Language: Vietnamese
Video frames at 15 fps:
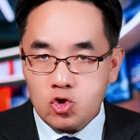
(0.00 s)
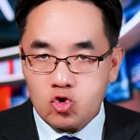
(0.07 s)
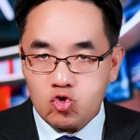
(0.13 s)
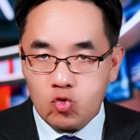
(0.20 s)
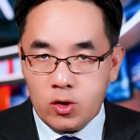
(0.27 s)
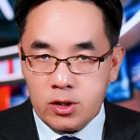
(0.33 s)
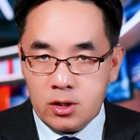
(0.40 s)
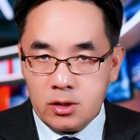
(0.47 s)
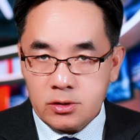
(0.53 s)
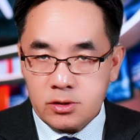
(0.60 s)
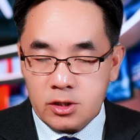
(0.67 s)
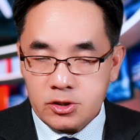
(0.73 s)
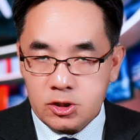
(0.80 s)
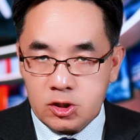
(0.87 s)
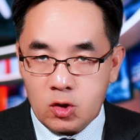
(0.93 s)
chuẩn đời số
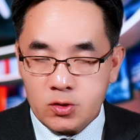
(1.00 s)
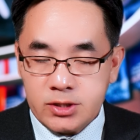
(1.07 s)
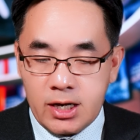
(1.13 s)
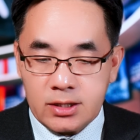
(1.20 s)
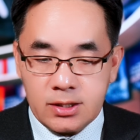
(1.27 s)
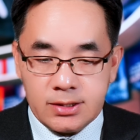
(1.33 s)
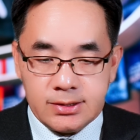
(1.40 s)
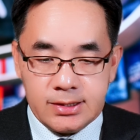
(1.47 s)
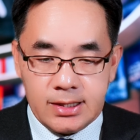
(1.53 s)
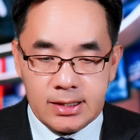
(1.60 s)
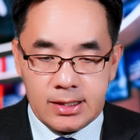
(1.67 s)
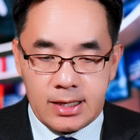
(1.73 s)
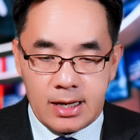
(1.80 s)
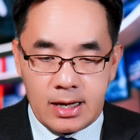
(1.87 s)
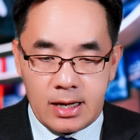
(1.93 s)
sự tao tra tận gì
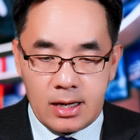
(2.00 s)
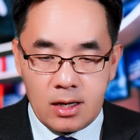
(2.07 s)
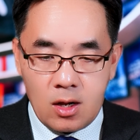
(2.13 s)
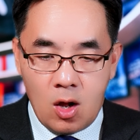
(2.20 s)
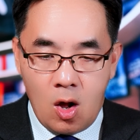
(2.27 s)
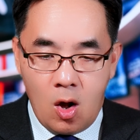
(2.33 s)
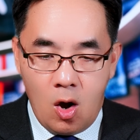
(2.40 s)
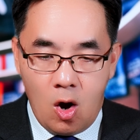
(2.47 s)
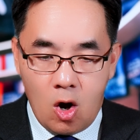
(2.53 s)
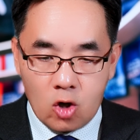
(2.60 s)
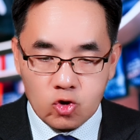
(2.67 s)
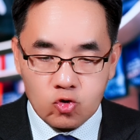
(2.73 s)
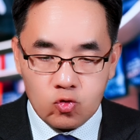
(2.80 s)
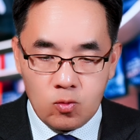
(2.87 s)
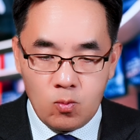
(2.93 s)
tiệt họ
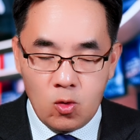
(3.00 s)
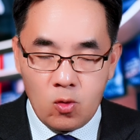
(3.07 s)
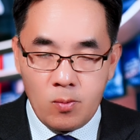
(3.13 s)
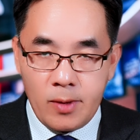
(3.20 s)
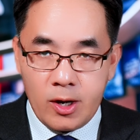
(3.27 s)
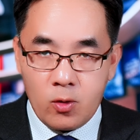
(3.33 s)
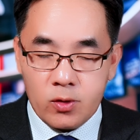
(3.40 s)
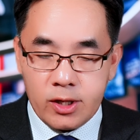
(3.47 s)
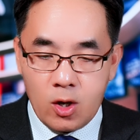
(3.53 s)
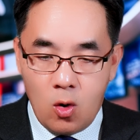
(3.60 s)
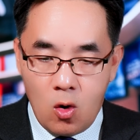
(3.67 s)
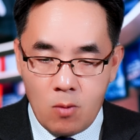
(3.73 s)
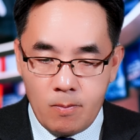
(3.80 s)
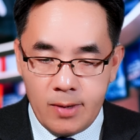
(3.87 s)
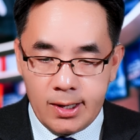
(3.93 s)
chú mua luôn bể hồ tiêu
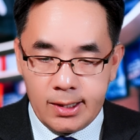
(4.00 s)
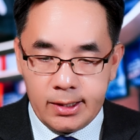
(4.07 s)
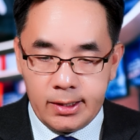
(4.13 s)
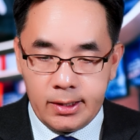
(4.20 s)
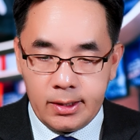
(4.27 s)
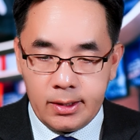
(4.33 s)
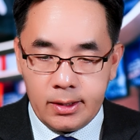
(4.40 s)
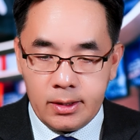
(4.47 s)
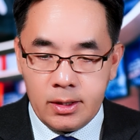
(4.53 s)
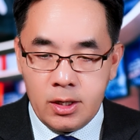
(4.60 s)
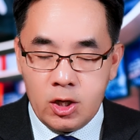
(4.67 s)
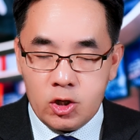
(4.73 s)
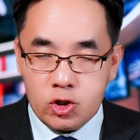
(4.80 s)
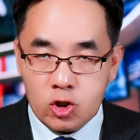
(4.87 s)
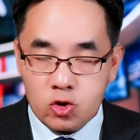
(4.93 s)
hồng mali
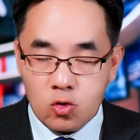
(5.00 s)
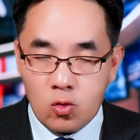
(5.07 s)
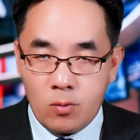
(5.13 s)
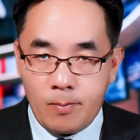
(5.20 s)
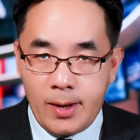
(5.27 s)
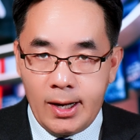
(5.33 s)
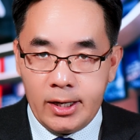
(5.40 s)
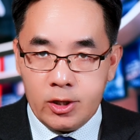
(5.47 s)
nhớ đồ lúa bể